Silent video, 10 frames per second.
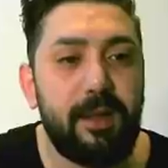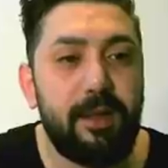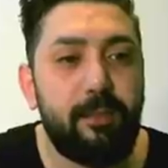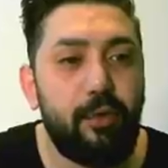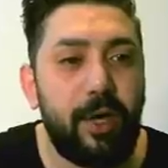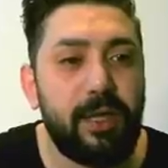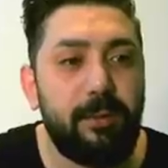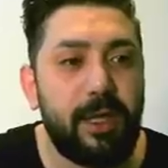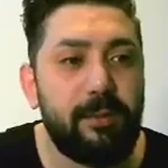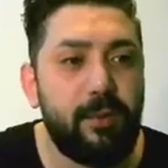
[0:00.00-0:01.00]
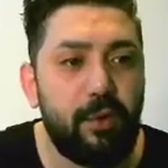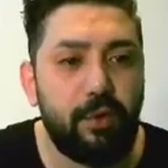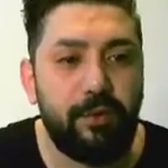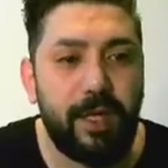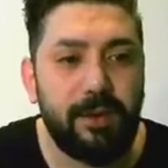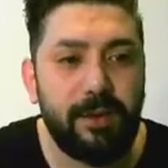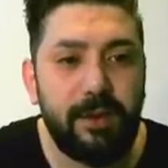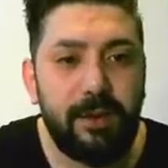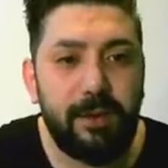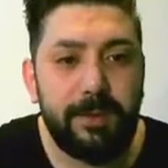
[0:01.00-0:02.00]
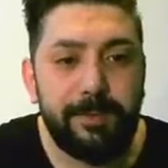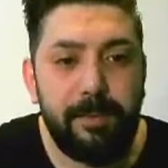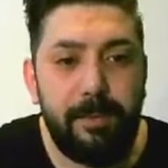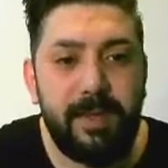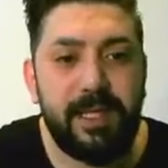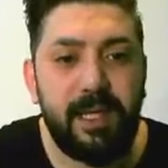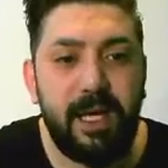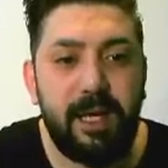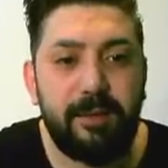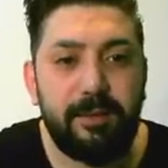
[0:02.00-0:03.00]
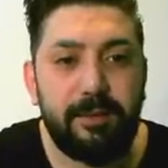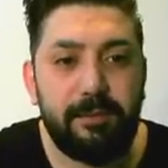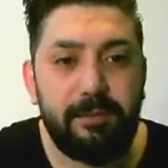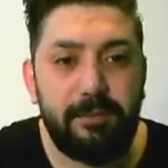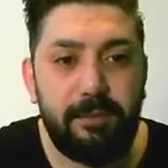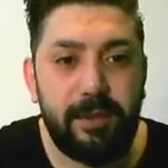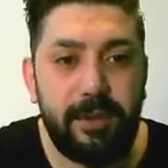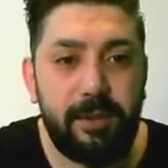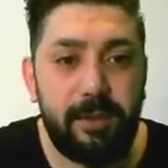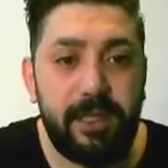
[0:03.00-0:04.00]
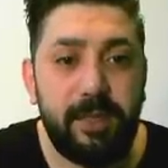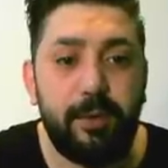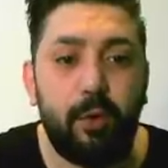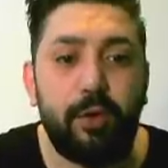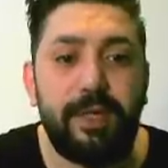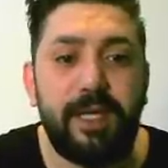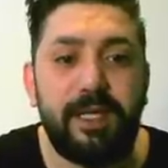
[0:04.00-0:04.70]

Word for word: Bunu anlamanın bir yolu var. Mesela 2017